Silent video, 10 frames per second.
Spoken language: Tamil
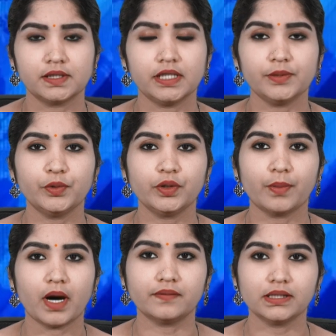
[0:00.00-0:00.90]
திருப்பூர்
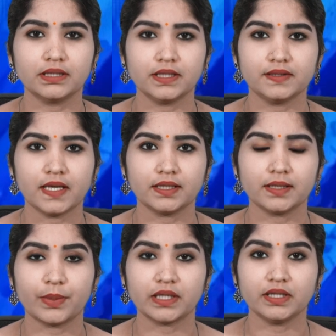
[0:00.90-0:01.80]
மாவட்டத்தை சேர்ந்த
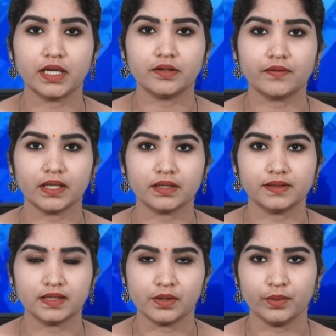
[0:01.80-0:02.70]
பதினேழு வயது
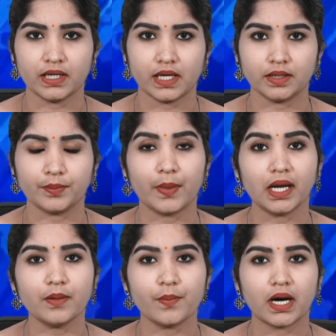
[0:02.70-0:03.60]
சிறுமியை
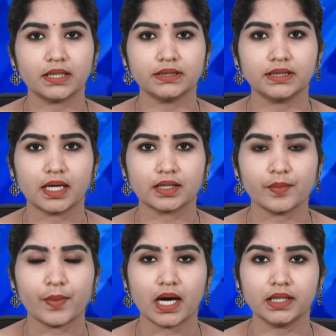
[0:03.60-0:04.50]
பல மாதங்களாக
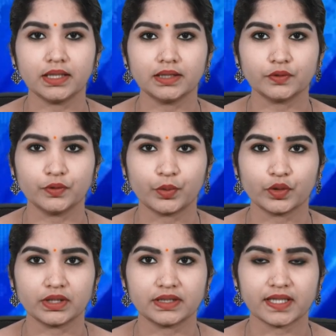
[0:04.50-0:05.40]
பாலியல்
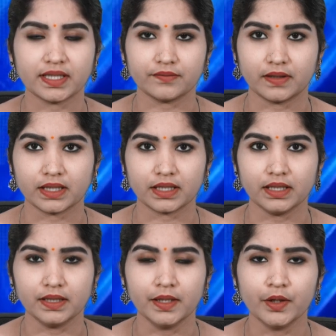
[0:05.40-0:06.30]
துன்புறுத்தல் செய்த
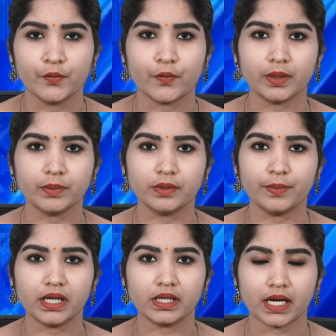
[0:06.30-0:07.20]
வழக்கில் ஒன்பது
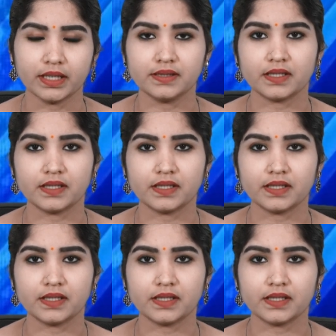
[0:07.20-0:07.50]
பேர் கைது